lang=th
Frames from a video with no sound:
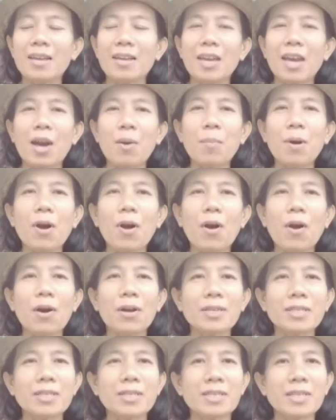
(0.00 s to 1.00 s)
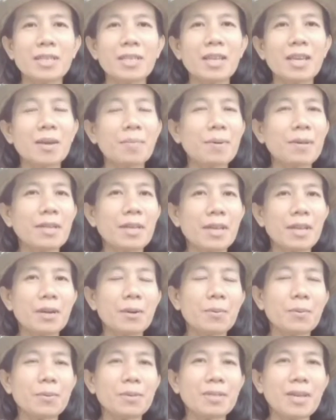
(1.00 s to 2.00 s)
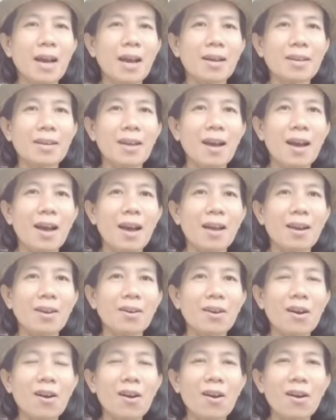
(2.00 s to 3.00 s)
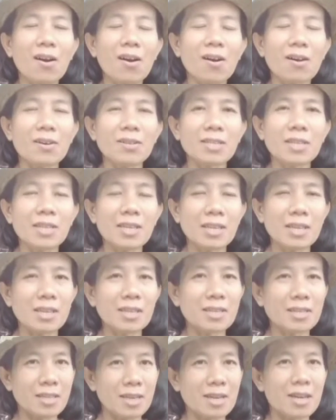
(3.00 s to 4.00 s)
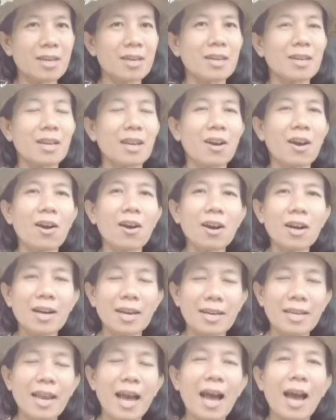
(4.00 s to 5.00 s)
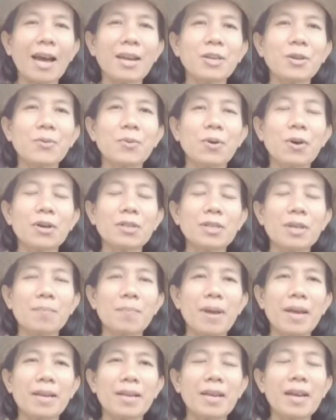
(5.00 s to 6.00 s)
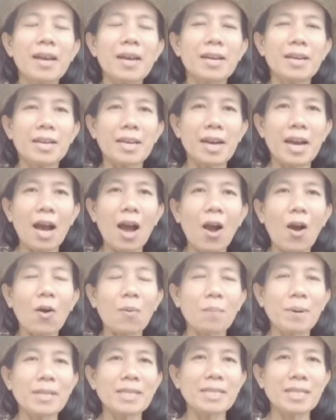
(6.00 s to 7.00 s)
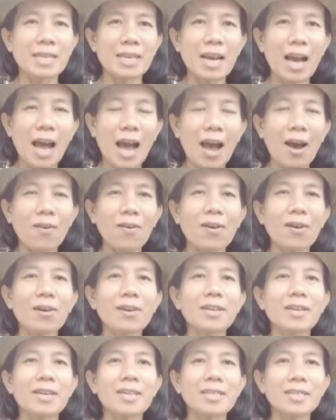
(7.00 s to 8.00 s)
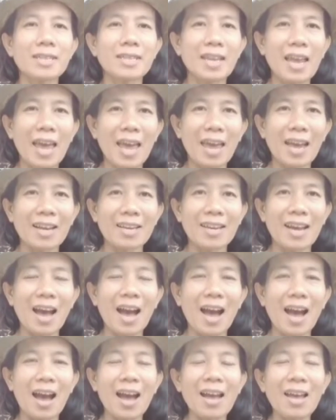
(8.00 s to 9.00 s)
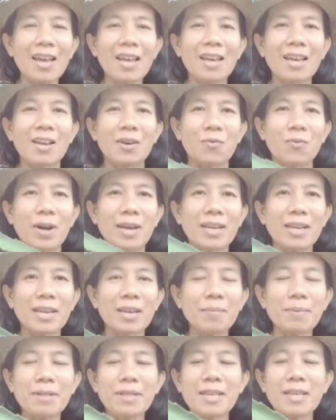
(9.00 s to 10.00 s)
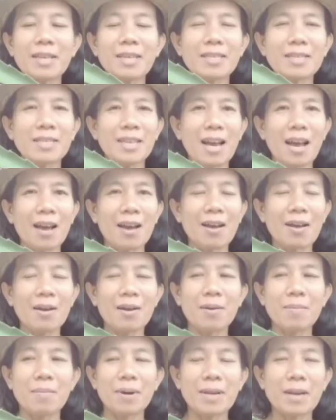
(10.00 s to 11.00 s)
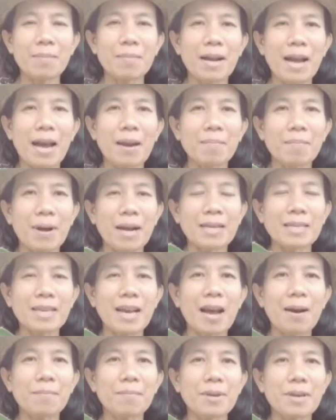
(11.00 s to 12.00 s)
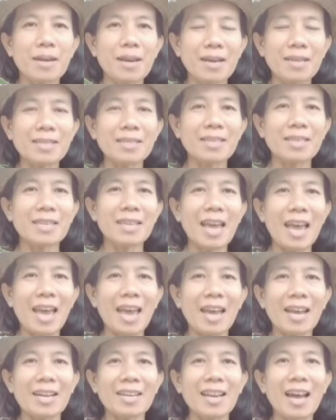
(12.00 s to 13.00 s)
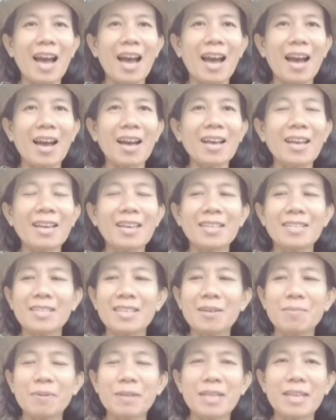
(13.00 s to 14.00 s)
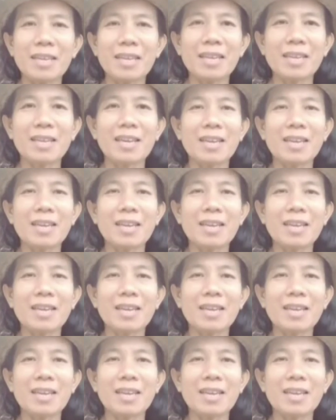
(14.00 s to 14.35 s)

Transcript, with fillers: แก้วมังกรที่พี่ตีรู้จักนะคะ แล้วก็ที่เจอแล้วก็เคยทานอยู่ก็จะเป็นเนื้อออกเป็นสีขาวแล้วก็เนื้อสีแดงนะคะ วันนี้พี่ตีจะมาทำการปักชำเนื้อสีแดงนะคะ ซึ่งพี่ตี